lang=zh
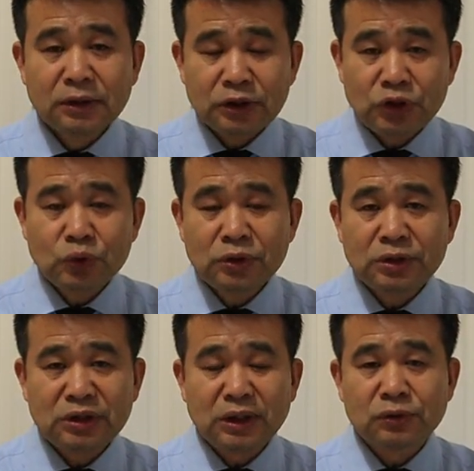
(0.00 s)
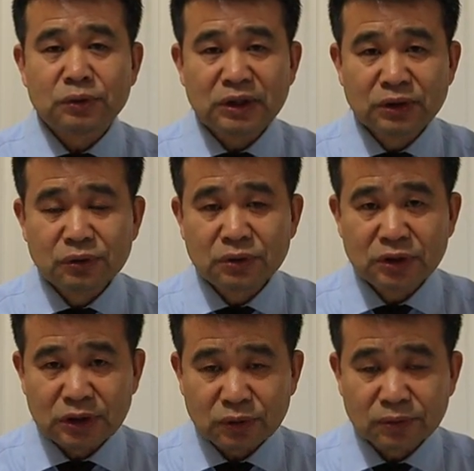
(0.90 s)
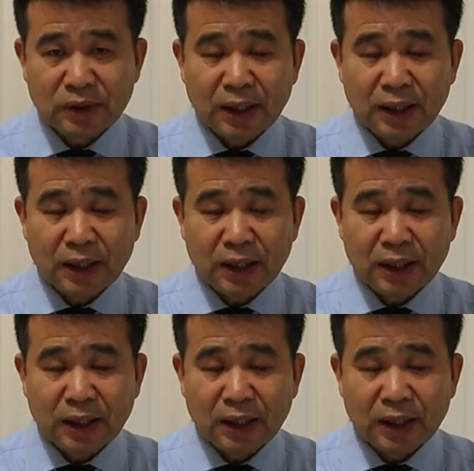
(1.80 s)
基督就是耶稣，耶稣就是基督。